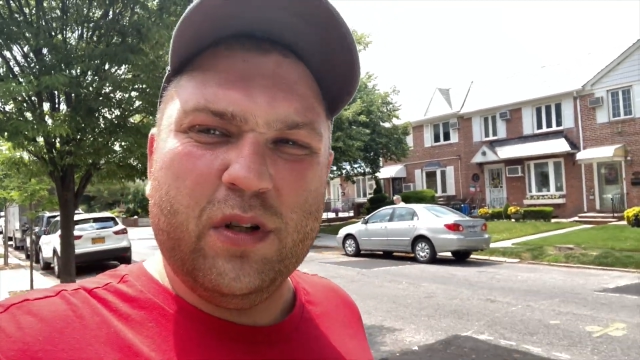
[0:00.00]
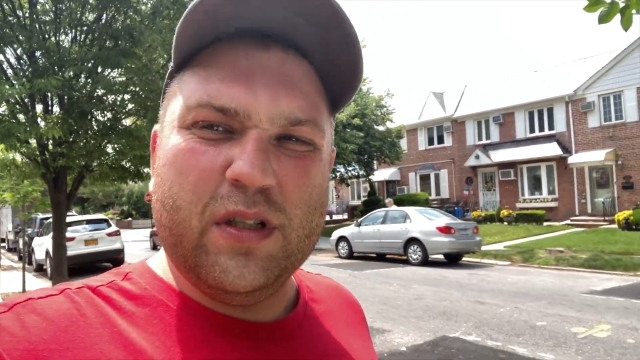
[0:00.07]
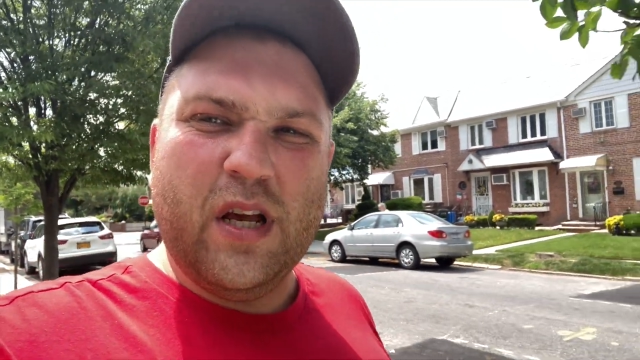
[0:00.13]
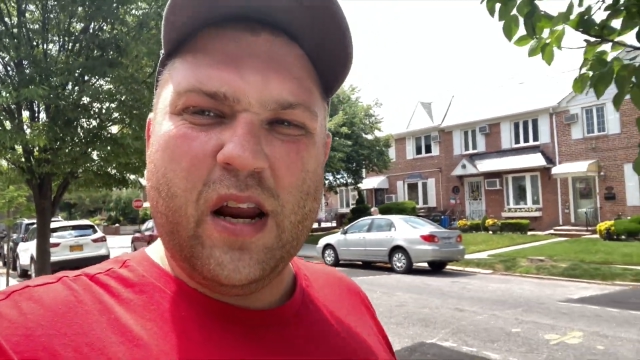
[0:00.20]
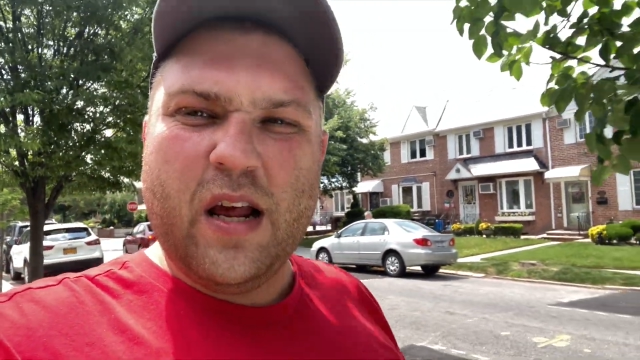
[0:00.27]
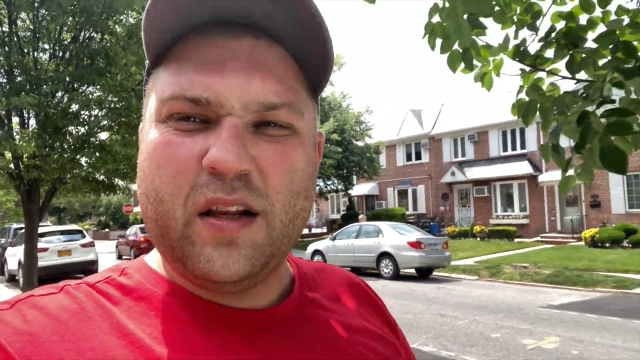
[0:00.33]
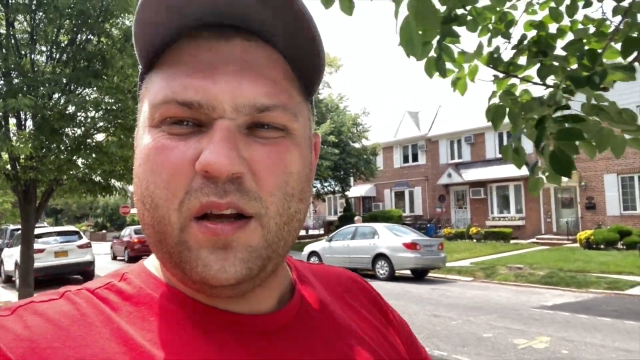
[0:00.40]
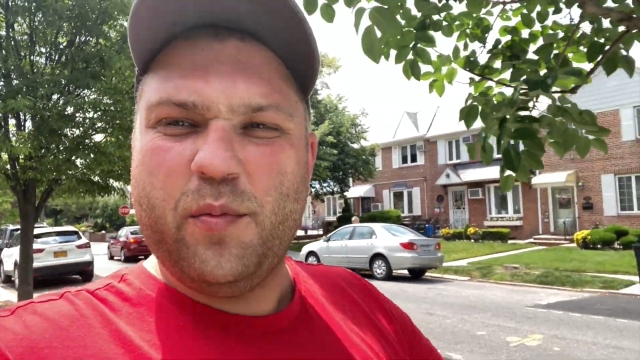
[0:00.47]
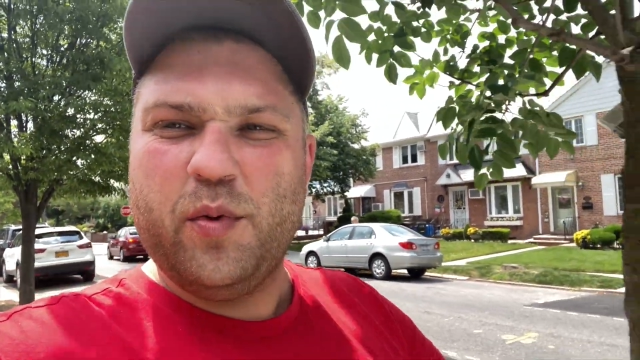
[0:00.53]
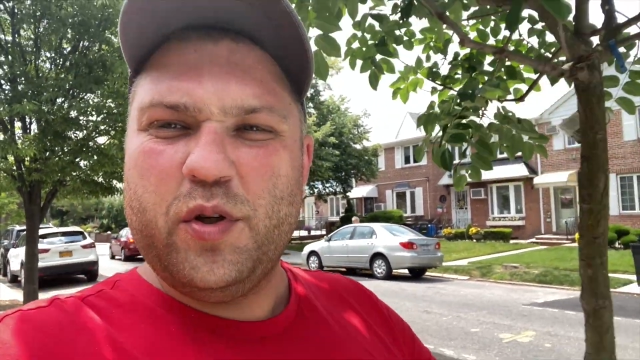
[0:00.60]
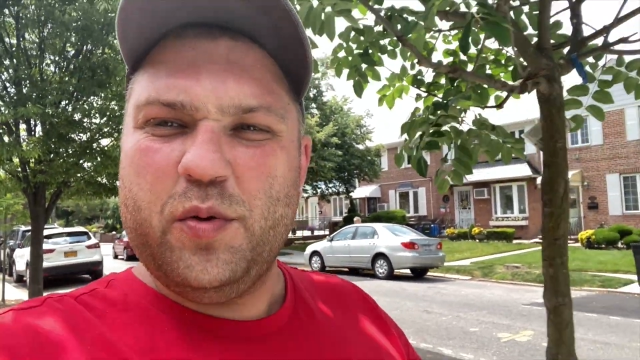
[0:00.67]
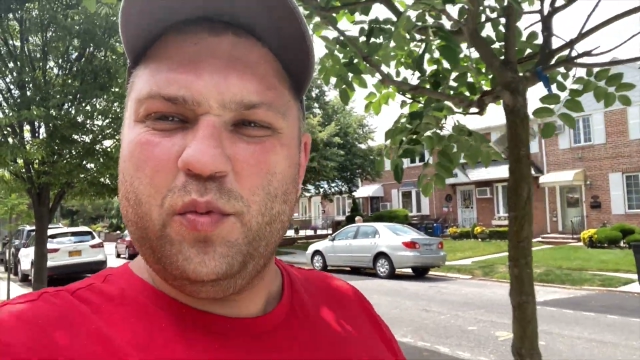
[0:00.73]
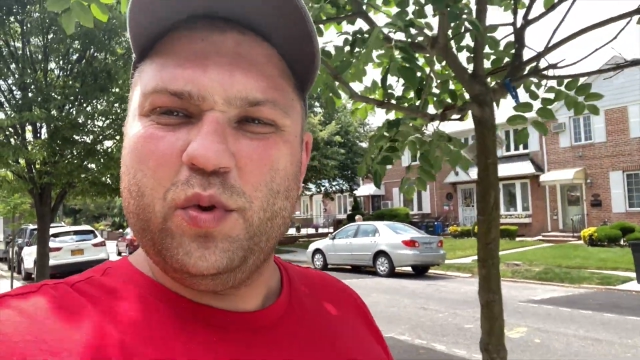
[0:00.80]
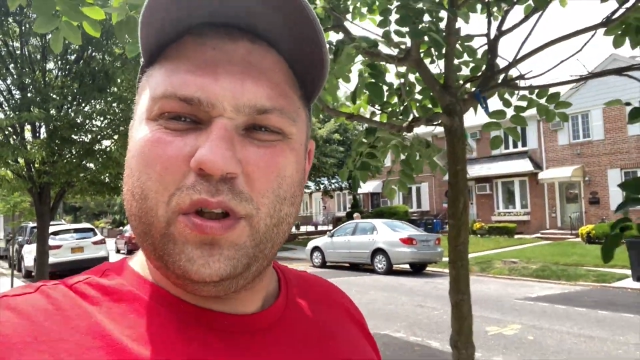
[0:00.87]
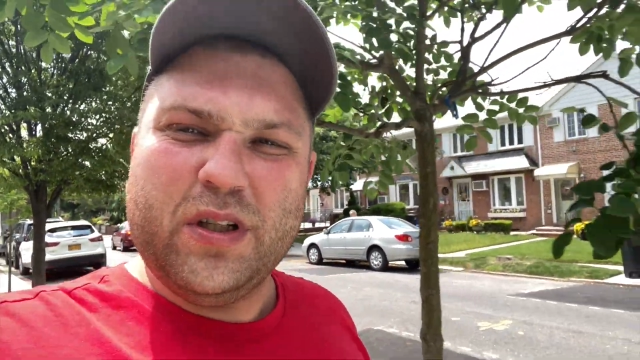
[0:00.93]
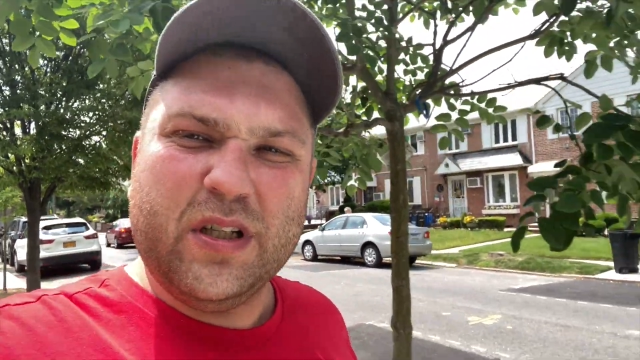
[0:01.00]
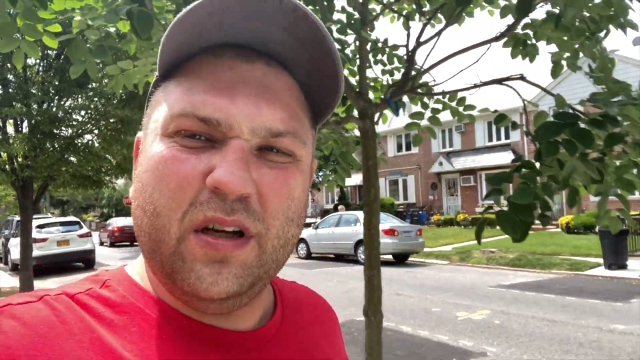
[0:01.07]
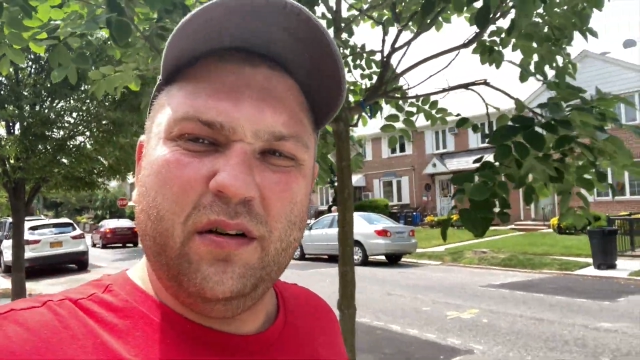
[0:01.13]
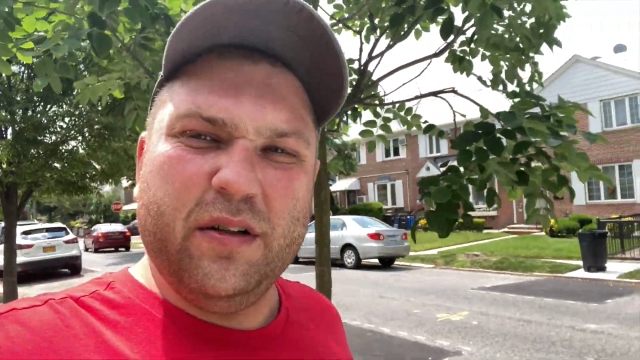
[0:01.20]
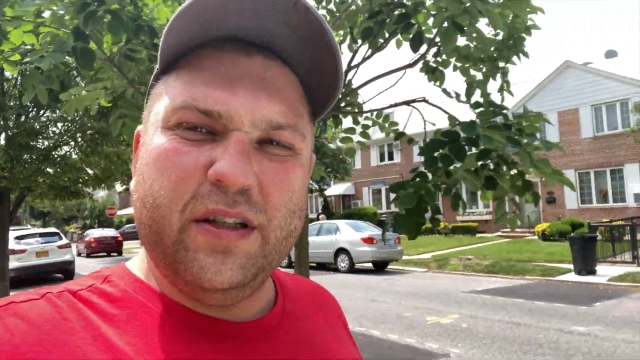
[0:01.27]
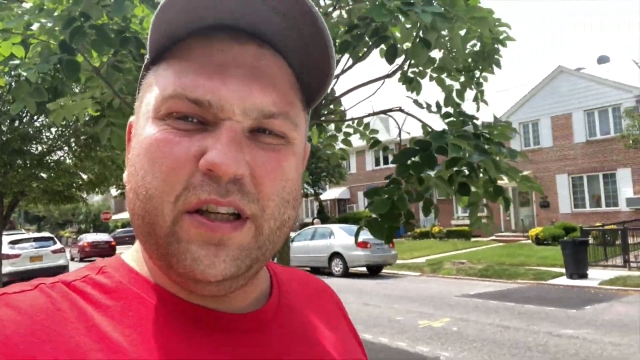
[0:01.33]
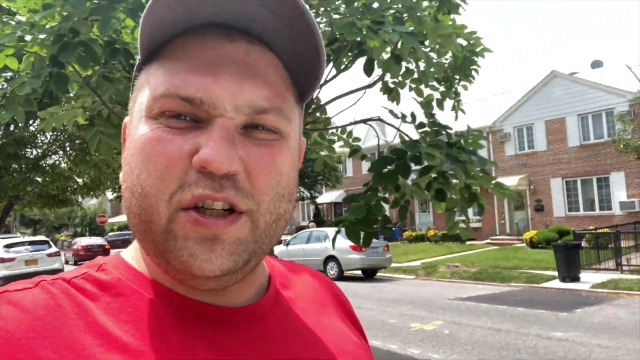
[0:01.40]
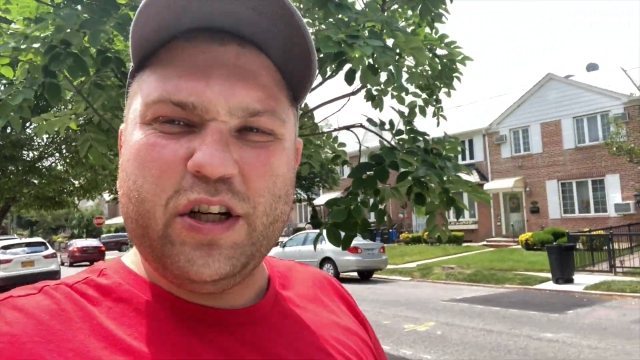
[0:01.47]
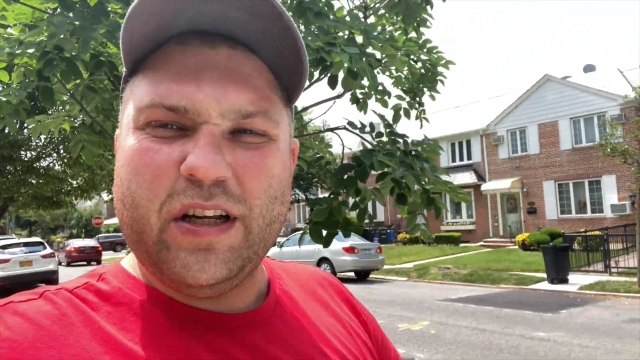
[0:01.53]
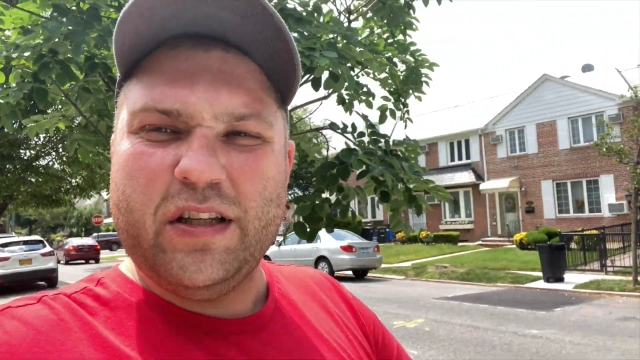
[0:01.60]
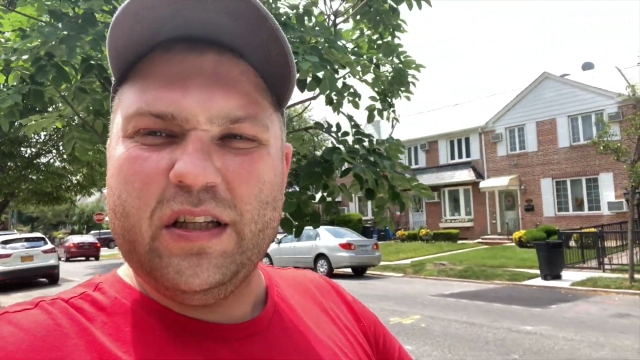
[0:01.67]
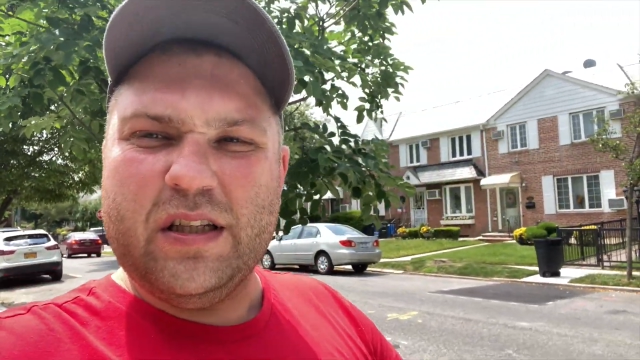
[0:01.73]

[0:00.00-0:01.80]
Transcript: зарядка почему-то стала держать